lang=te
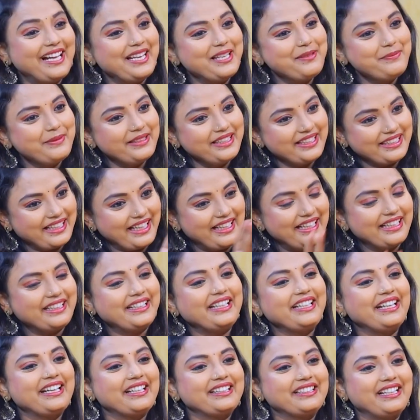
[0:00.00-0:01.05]
చాలా మంది కనెక్ట్
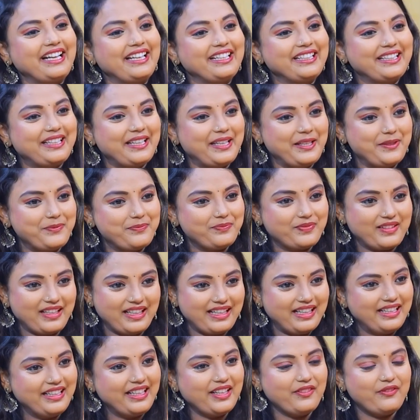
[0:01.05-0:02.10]
అయ్యారు దానికే
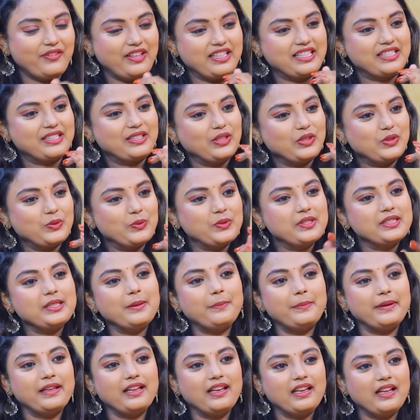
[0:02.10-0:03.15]
అంటే ఫస్ట్ లో
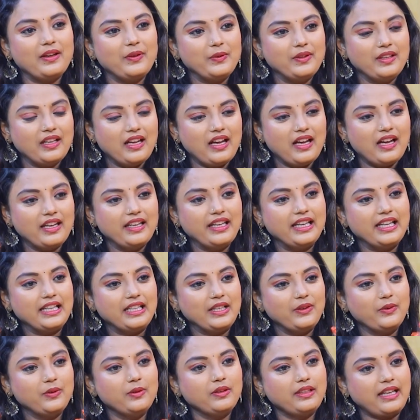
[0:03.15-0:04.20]
చూసినప్పుడు ఎలా ఉన్నా ఆ
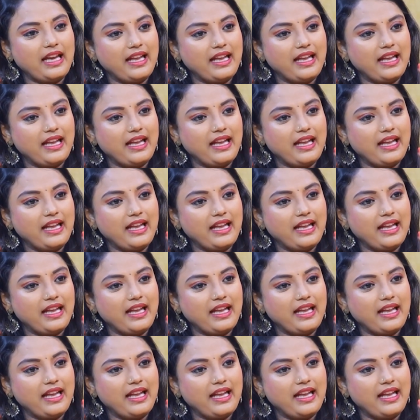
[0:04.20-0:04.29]
నెగిటివ్